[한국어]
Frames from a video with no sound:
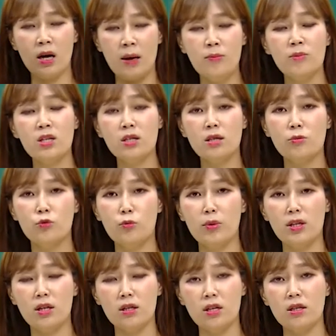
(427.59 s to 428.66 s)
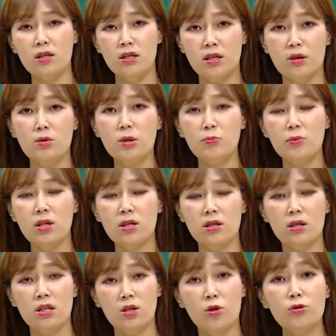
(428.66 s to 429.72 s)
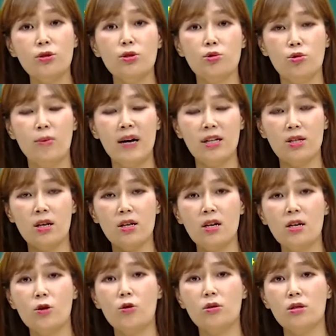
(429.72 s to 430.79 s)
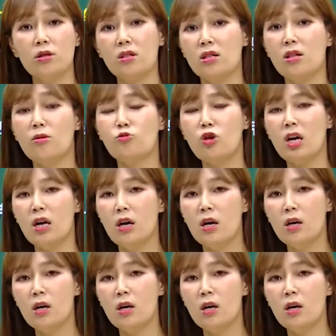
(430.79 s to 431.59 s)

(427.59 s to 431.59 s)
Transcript: MZ뿐만 아니라 지금 10대들은 이런 식으로 발달을 할 것이기 때문에